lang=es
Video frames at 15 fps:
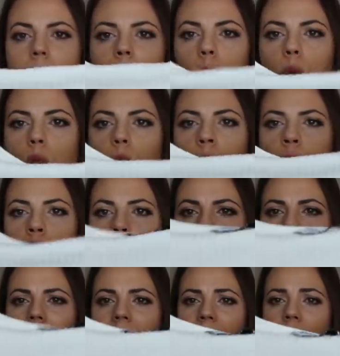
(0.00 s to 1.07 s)
me gustó mucho
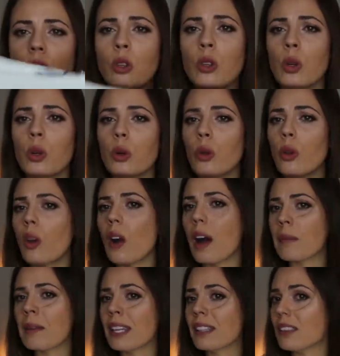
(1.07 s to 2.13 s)
porque en tono crudo,
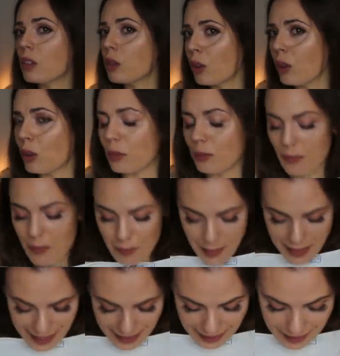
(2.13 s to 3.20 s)
a mí este tono
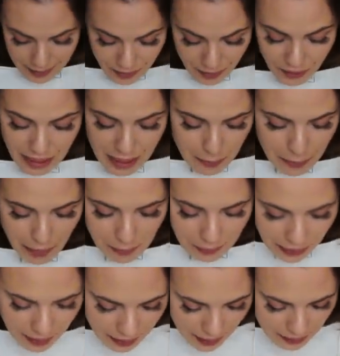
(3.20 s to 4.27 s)
me flipa, me
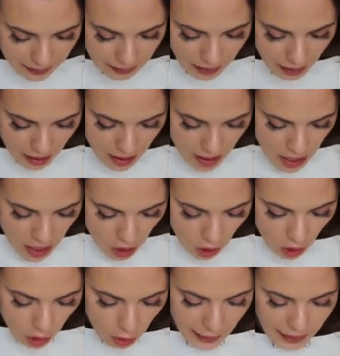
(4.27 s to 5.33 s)
encanta.
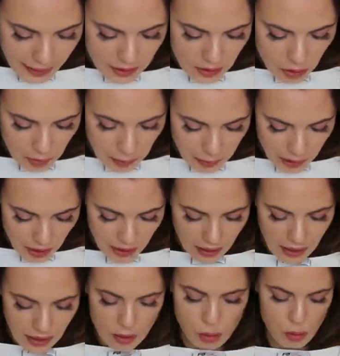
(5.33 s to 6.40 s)
Con los vaqueritos me parece que
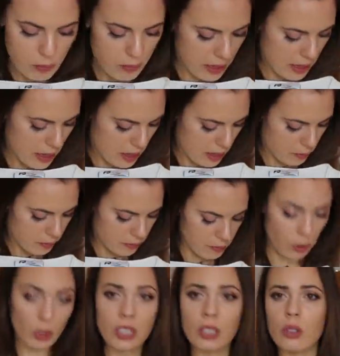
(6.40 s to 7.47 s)
queda súper
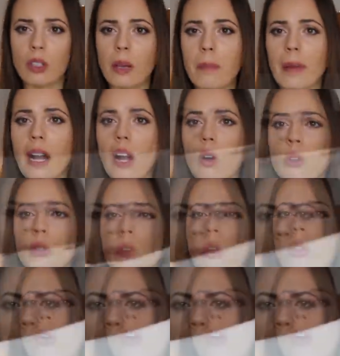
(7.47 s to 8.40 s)
bonito y que pega lo con que más me